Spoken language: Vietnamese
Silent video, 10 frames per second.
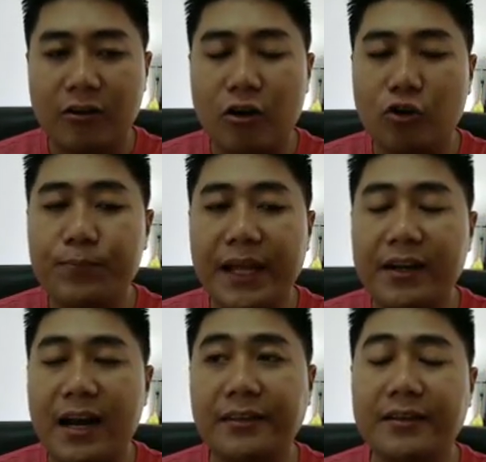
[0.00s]
Còn lúc này
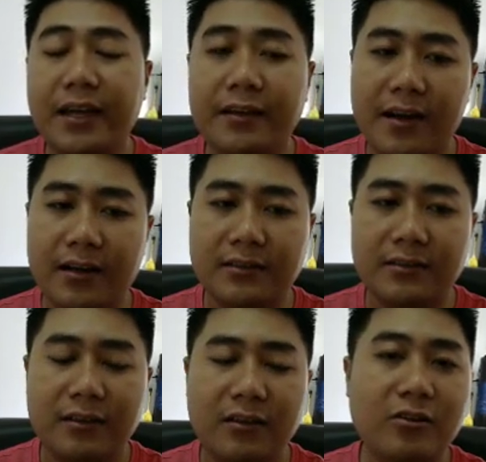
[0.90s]
nó là chữ R,
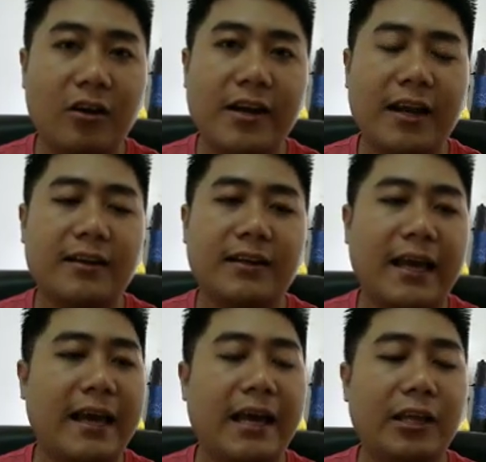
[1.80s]
chứng tỏ rằng
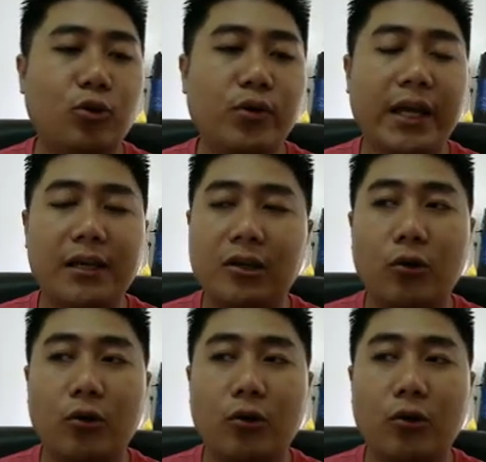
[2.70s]
à hai chuỗi này